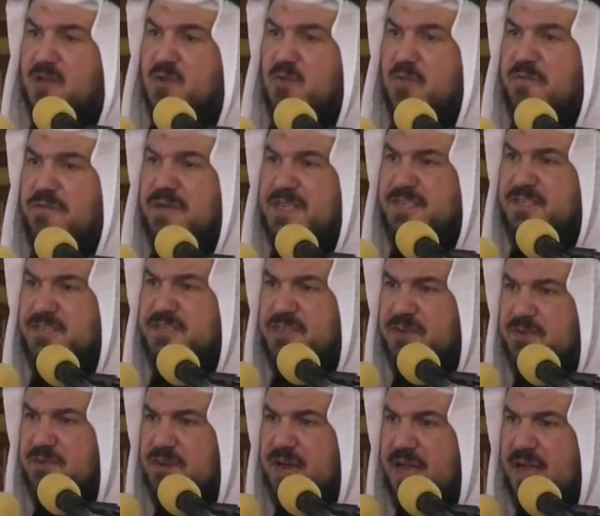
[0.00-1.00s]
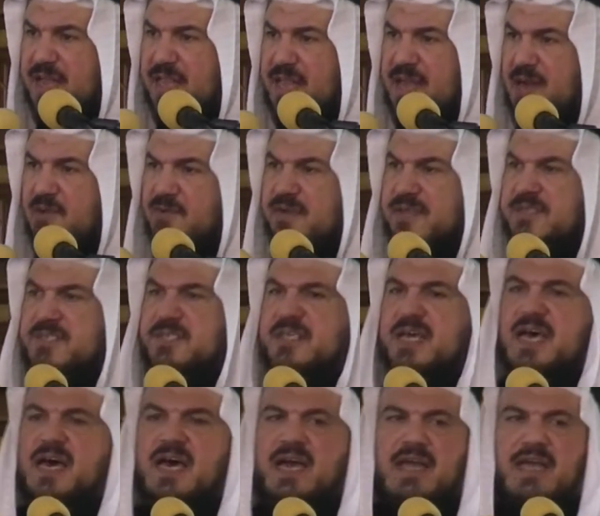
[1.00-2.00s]
يفجر أعداؤنا
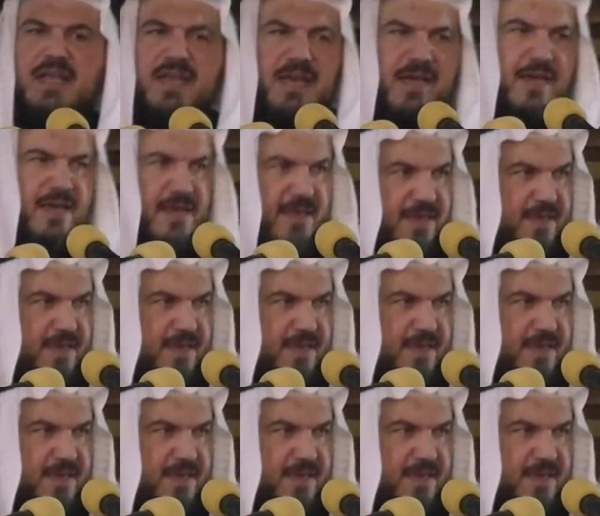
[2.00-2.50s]
الصهاينة